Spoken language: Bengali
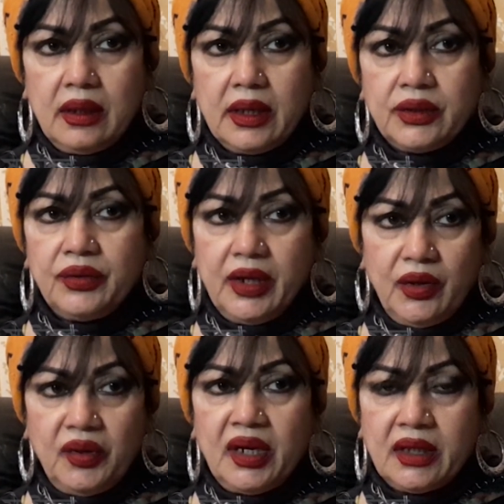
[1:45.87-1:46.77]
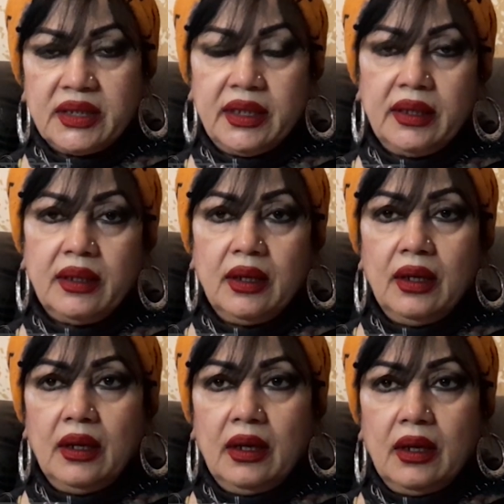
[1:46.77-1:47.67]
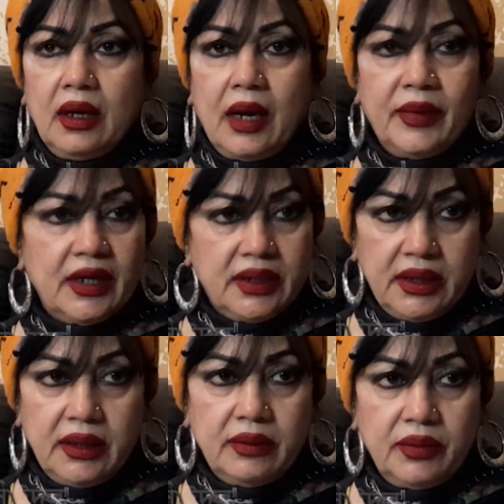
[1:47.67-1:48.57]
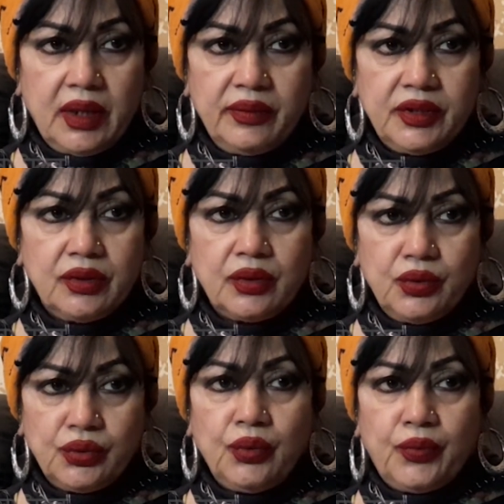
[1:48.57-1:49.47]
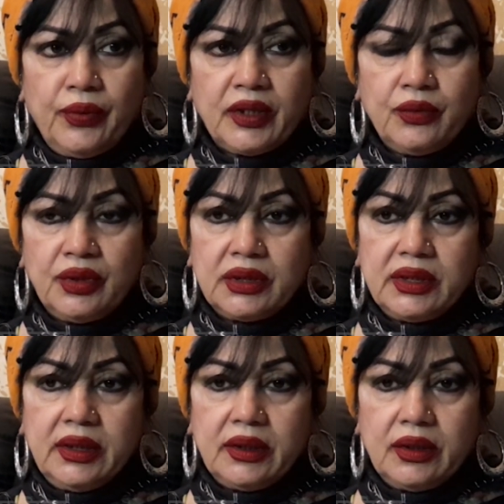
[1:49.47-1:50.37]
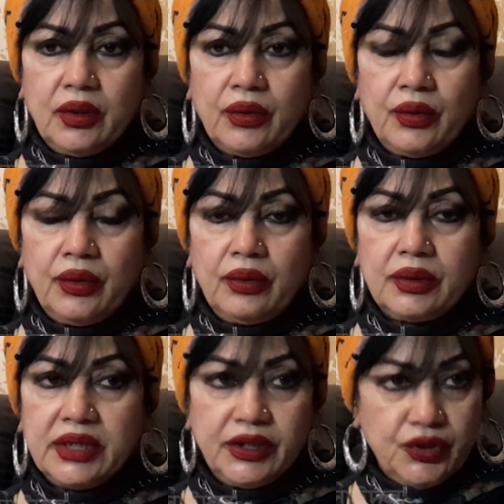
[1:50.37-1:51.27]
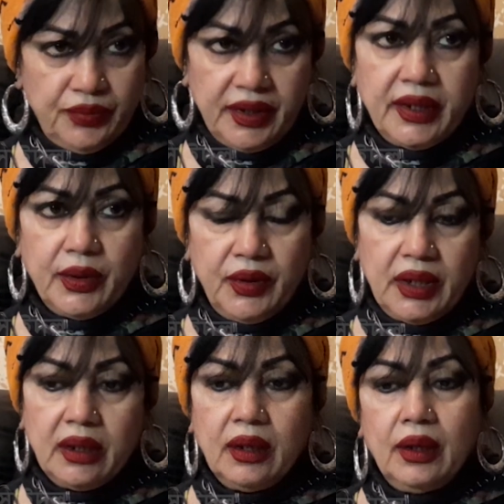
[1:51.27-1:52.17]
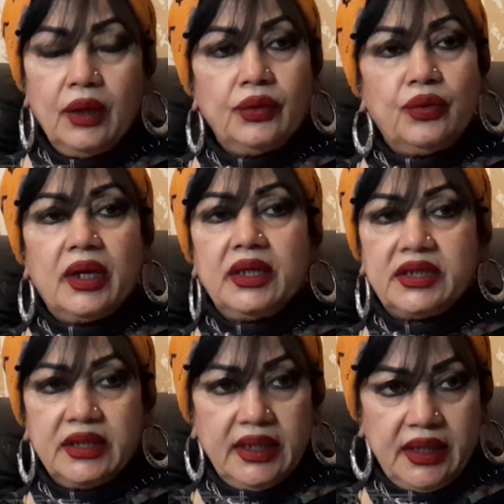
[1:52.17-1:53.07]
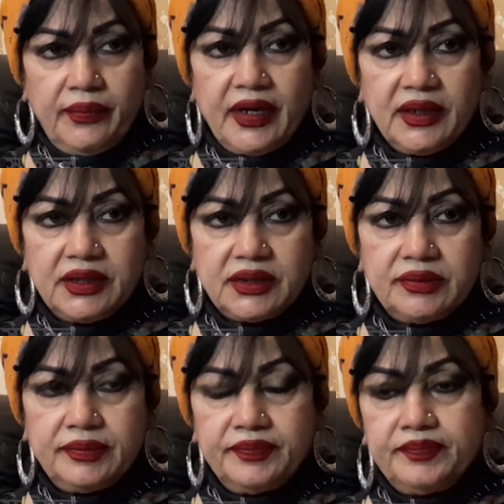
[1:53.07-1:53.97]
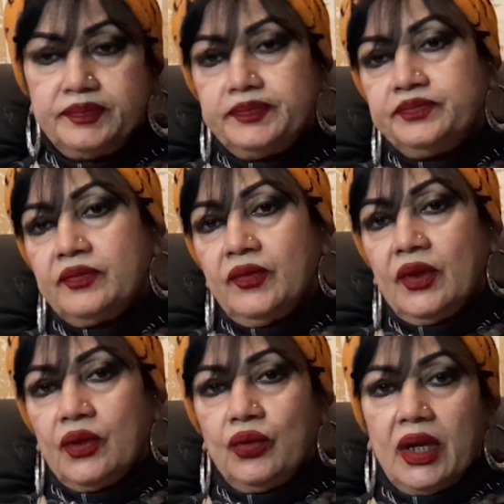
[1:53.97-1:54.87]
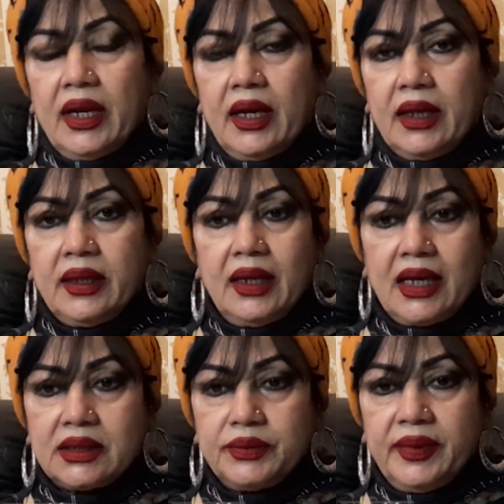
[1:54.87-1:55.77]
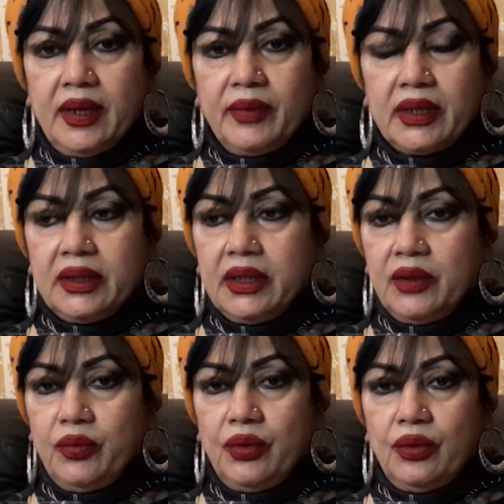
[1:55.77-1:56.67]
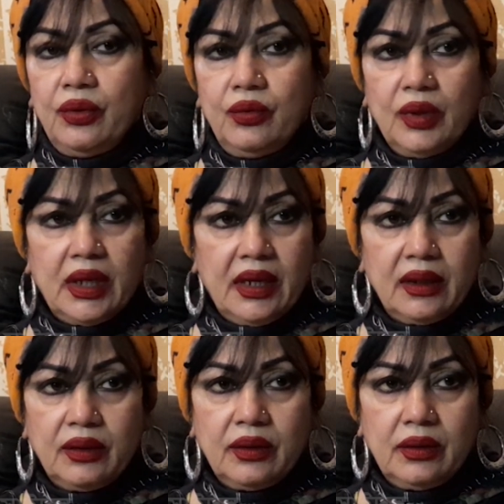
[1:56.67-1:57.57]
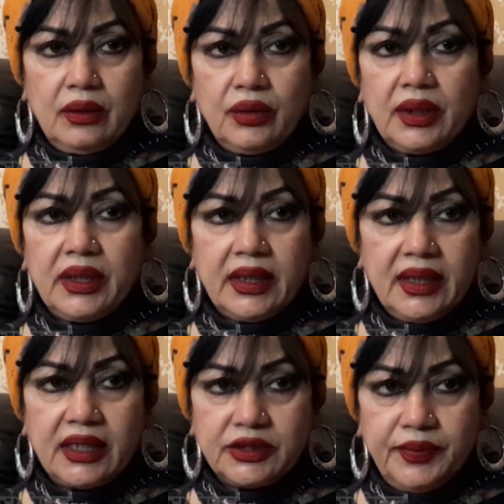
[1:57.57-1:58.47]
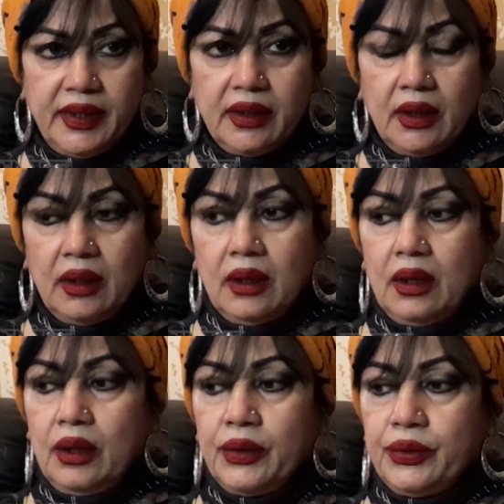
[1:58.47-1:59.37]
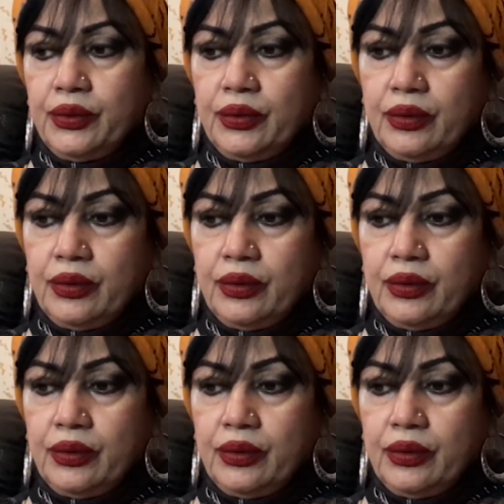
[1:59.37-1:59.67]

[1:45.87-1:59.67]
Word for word: একজন হিরোইন আছে আমার যে আমি যখন নতুন প্রভাত করেছি তখন সেই ছবির হিরোইন তোরা এসে দেখতে পারিস তো ওনারা একদিন আসবে আমাকে দিদি বলল ওনারা তোকে দেখতে আসবে তো